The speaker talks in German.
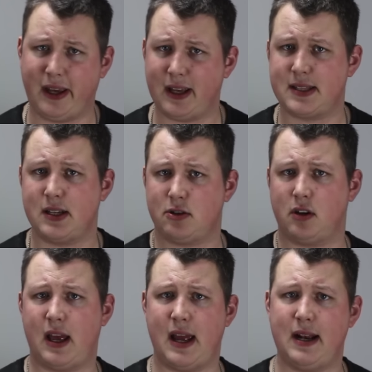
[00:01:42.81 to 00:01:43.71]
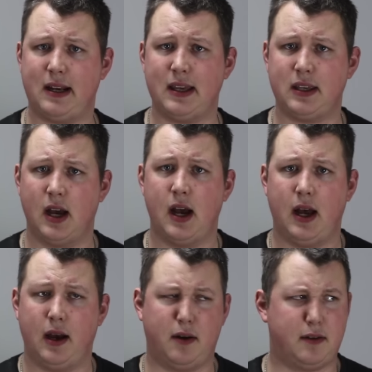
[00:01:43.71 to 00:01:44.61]
Tickets sind schon erhältlich
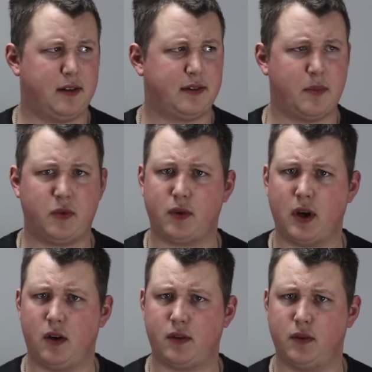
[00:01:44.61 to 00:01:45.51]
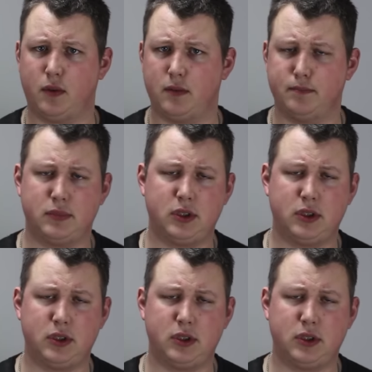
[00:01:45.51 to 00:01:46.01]
und es gibt sogar auch so